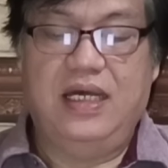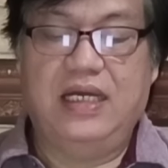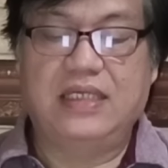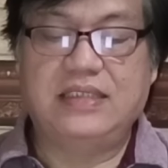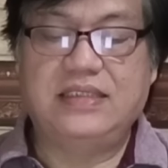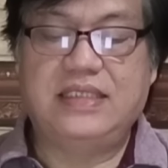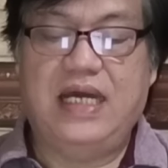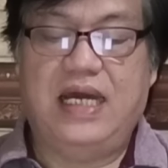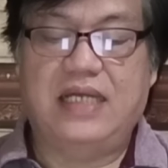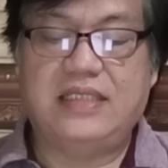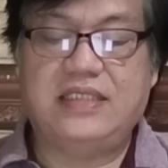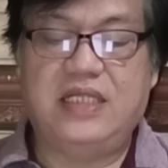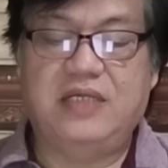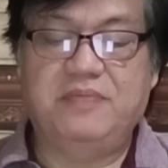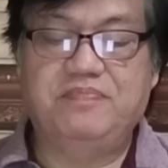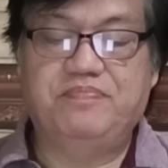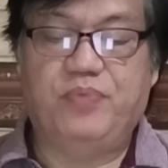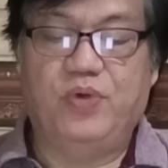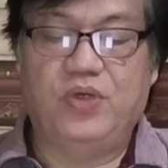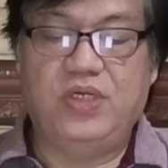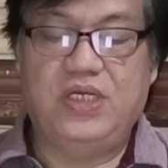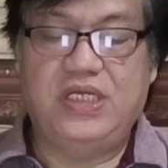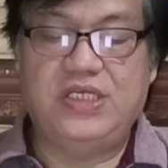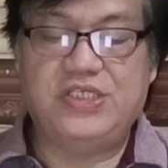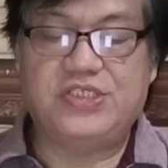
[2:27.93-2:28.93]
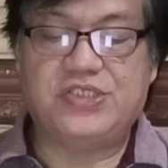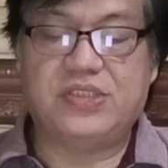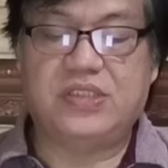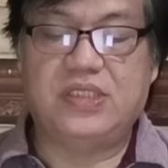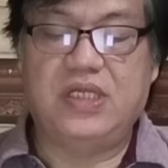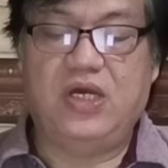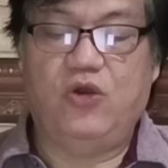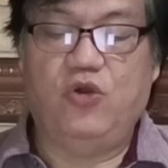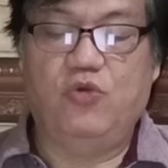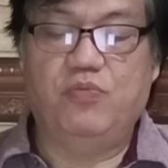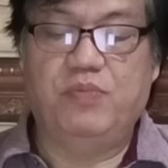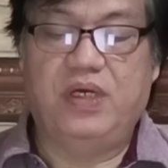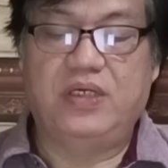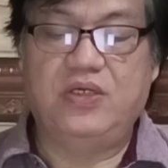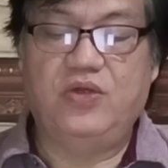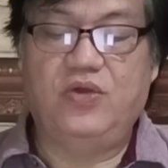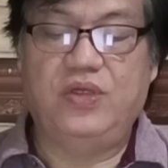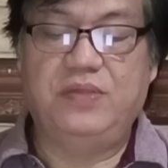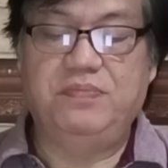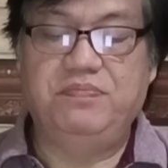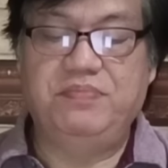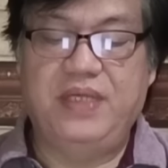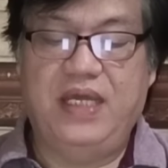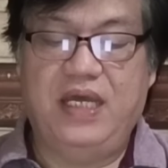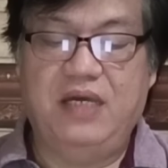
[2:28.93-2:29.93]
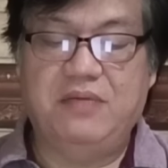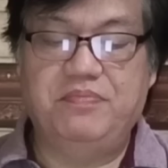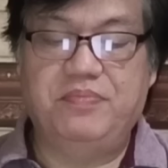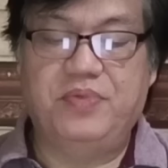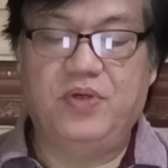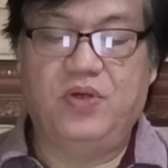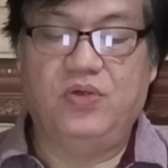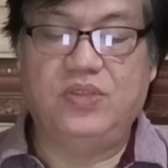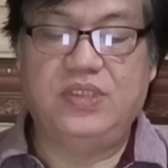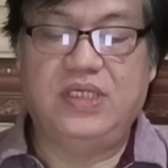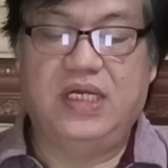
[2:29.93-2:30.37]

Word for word: ang dating polis na umano'y miyembro